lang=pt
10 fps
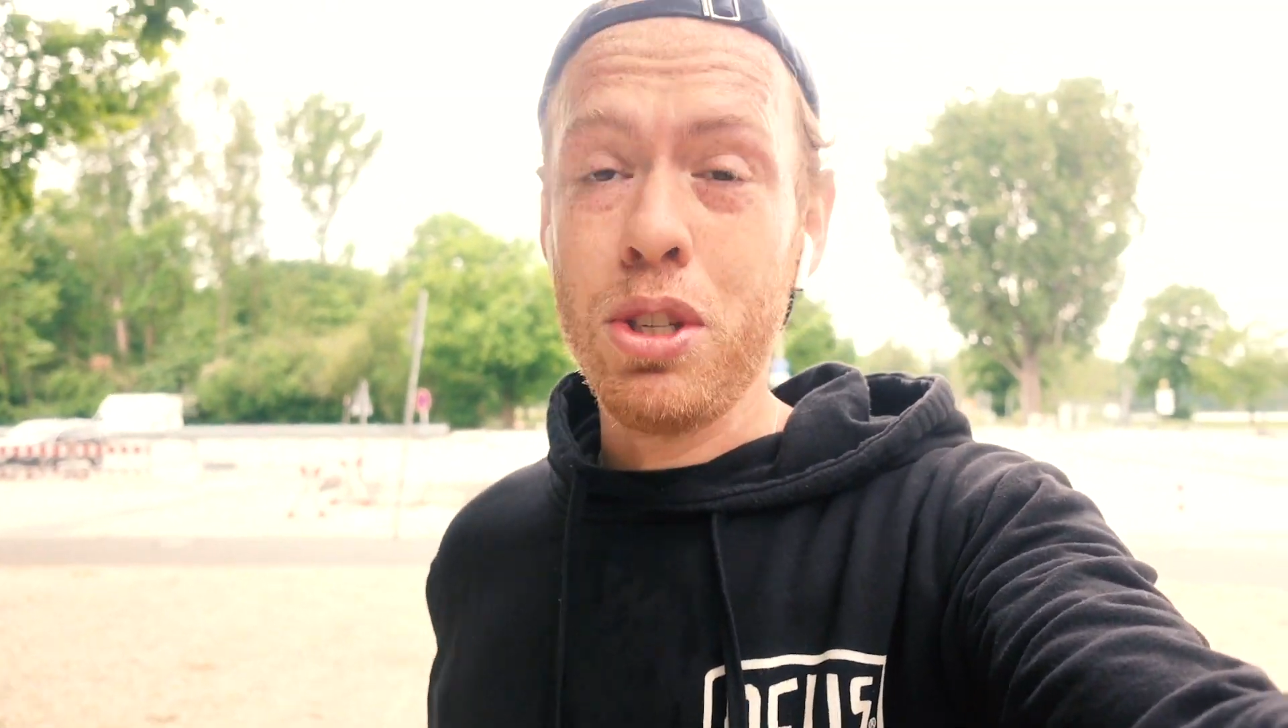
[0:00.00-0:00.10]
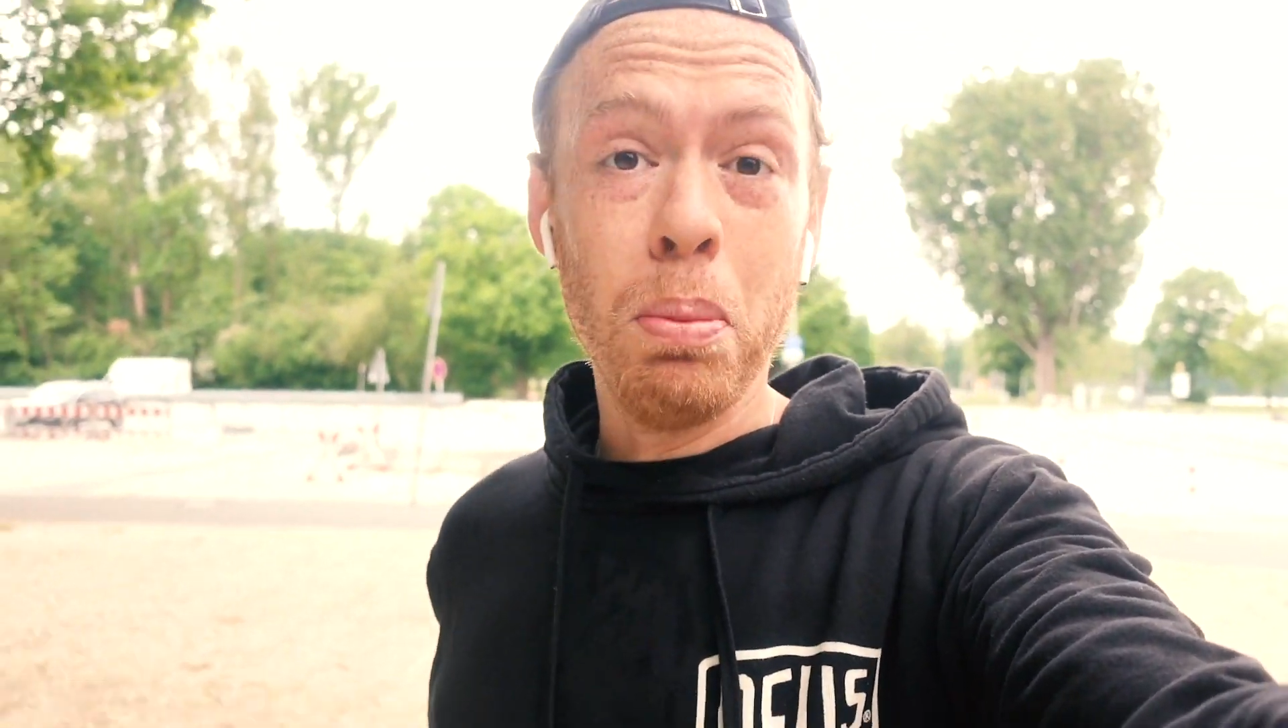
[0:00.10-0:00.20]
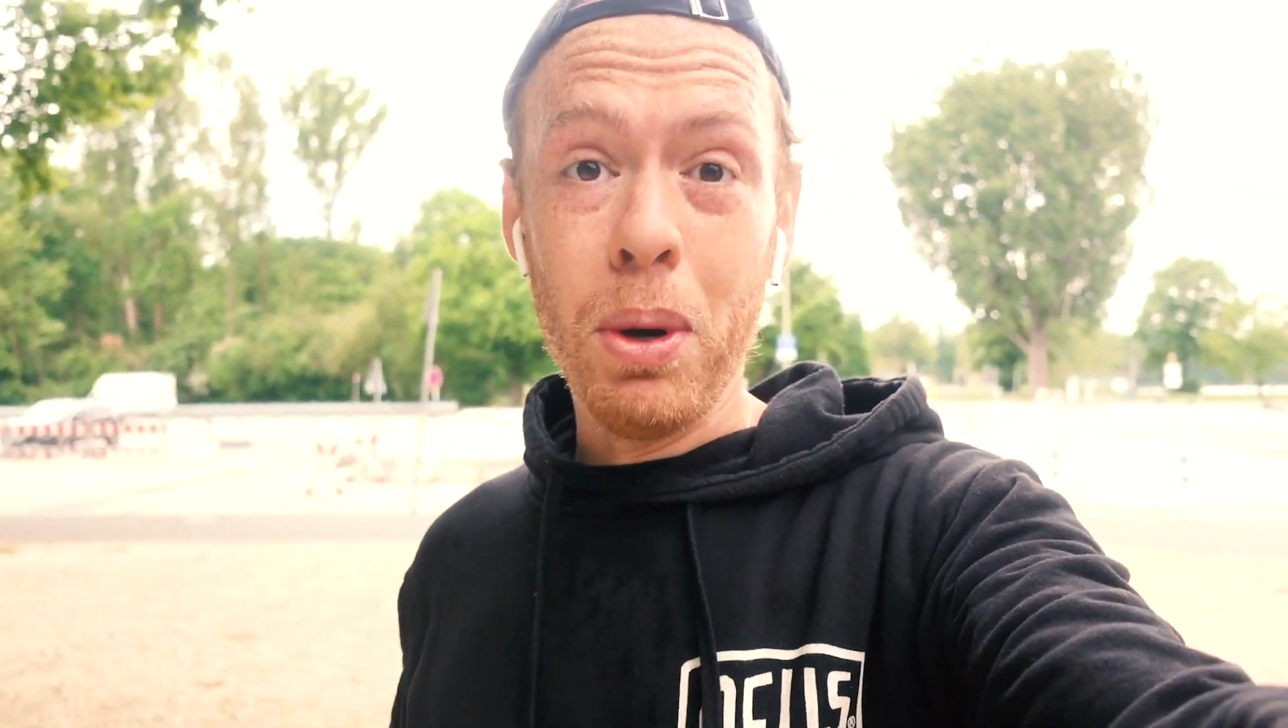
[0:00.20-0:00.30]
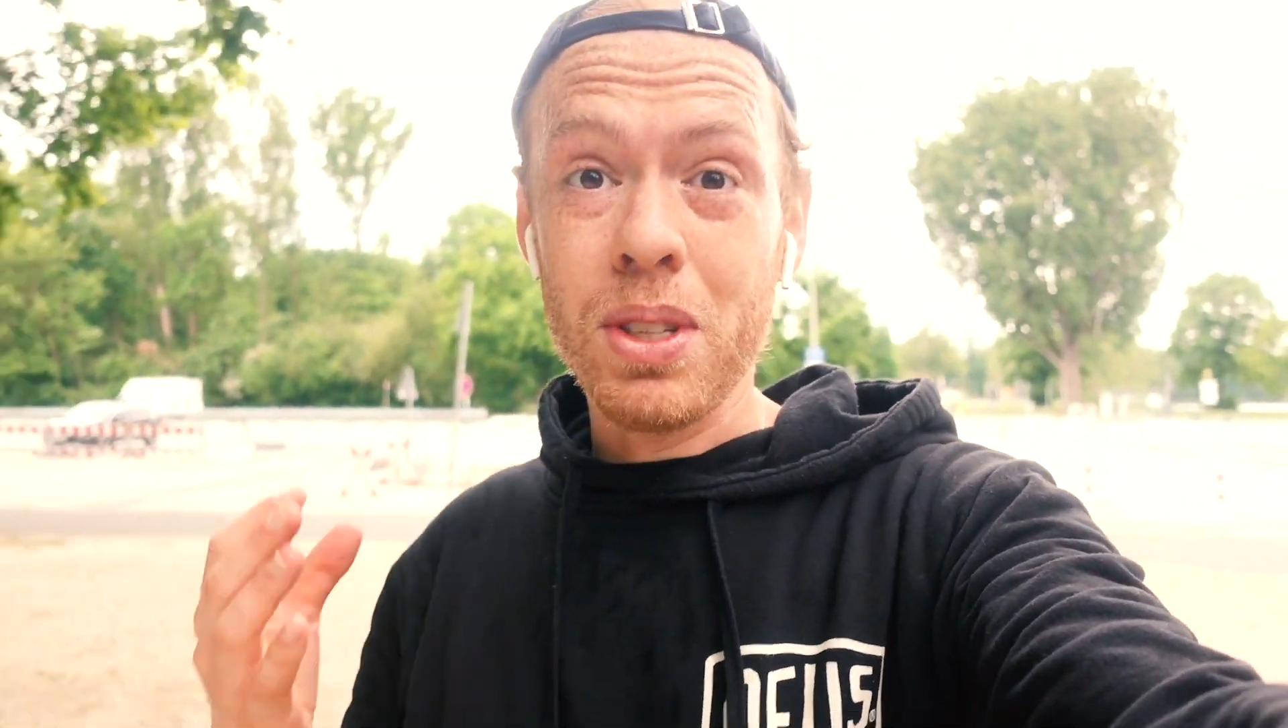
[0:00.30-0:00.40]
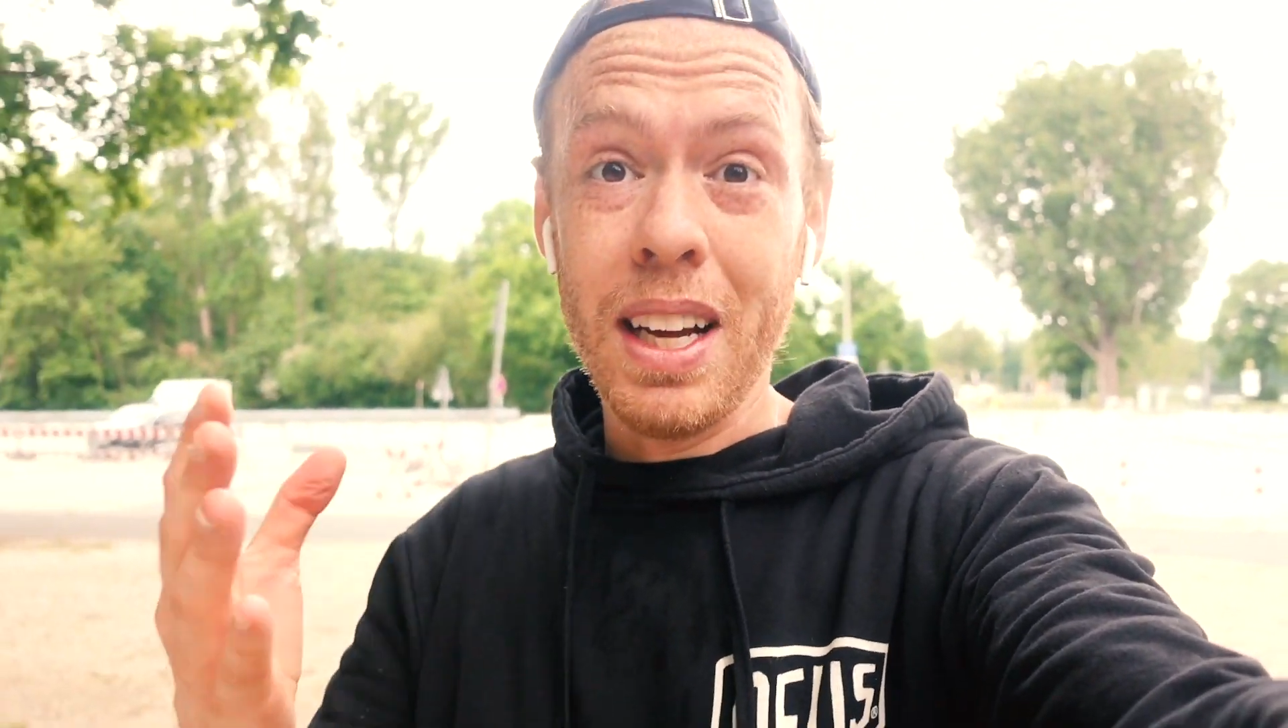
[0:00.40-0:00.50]
isso
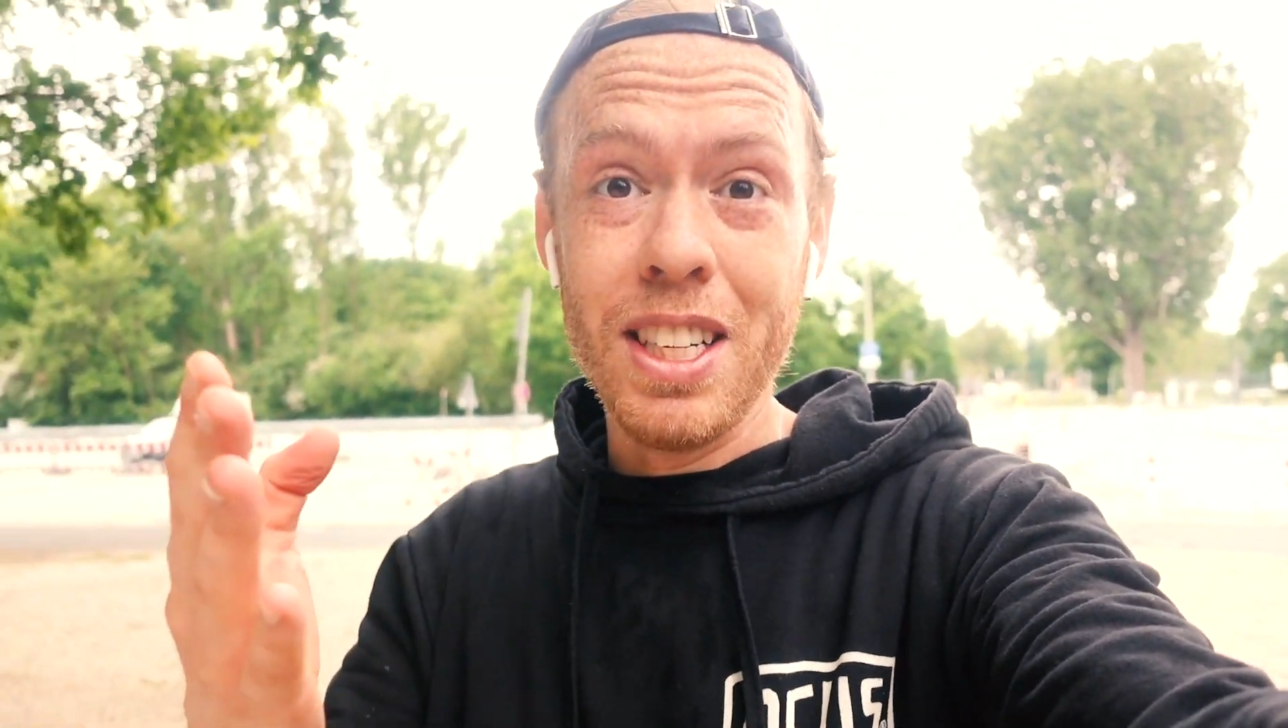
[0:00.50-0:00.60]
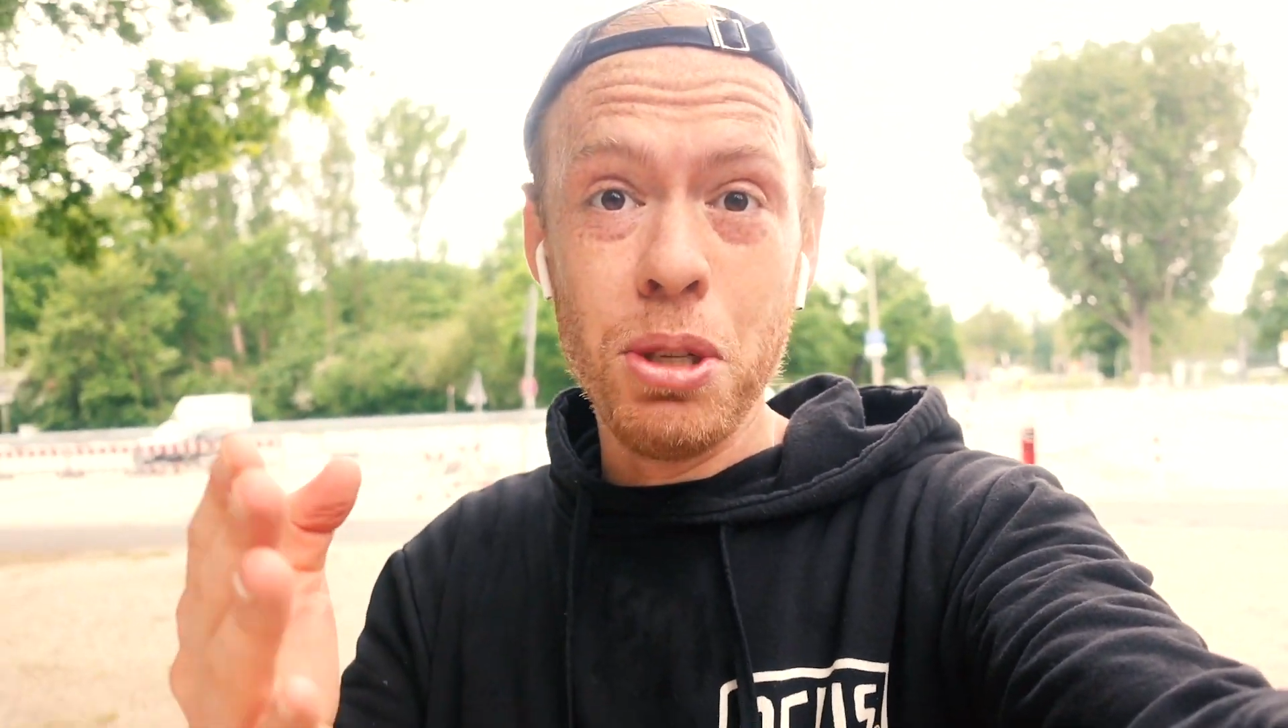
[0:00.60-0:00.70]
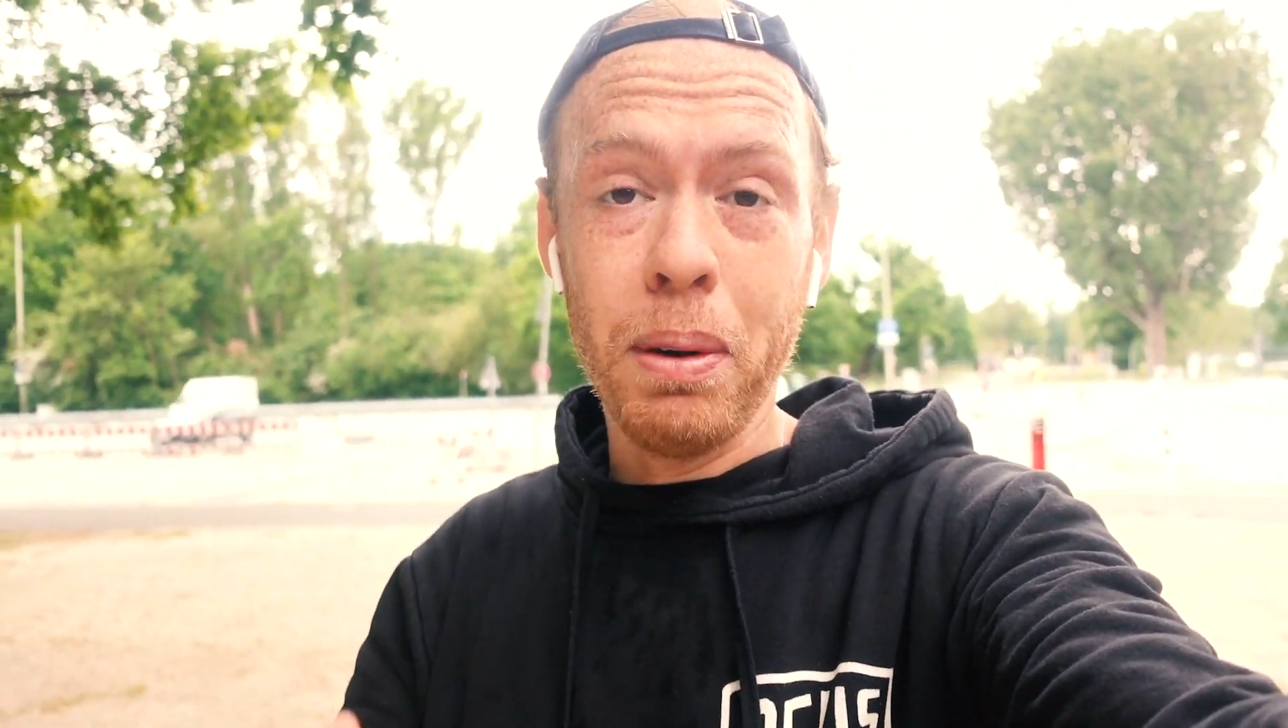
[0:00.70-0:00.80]
eu posso garantir